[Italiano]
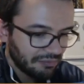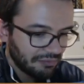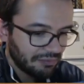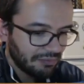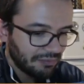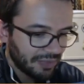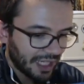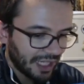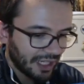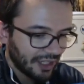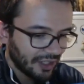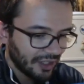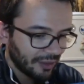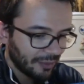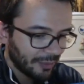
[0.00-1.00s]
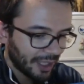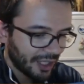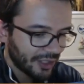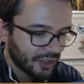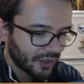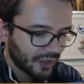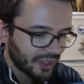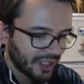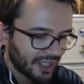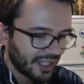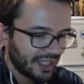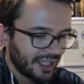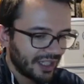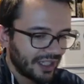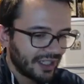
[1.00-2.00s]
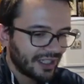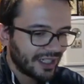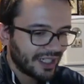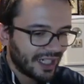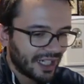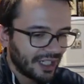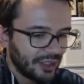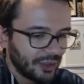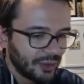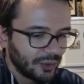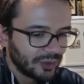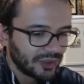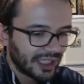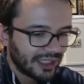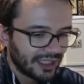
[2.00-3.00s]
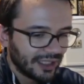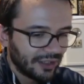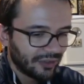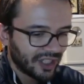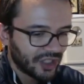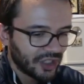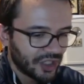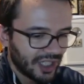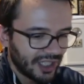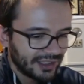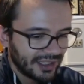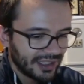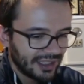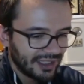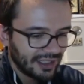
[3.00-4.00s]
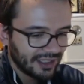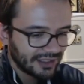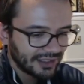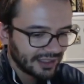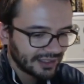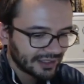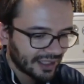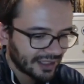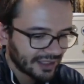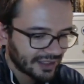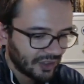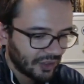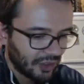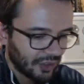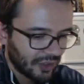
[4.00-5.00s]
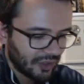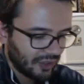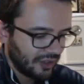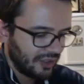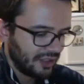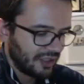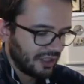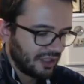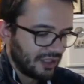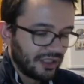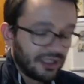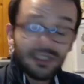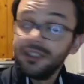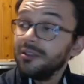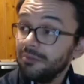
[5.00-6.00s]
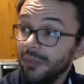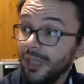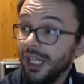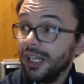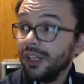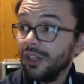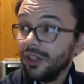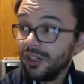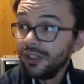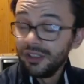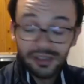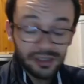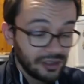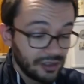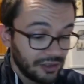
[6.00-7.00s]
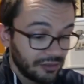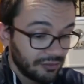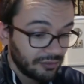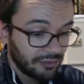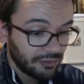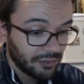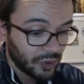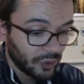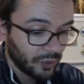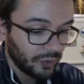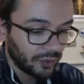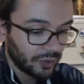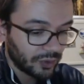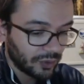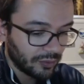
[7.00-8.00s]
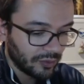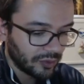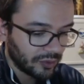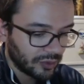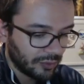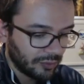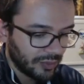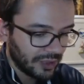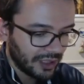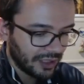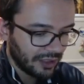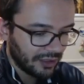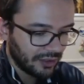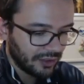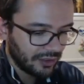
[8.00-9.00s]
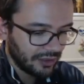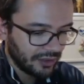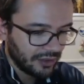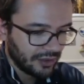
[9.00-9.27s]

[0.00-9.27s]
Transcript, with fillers: Bello, Maciok che aiuta nelle faccende nel, nel trasloco. Bello, molto molto bello.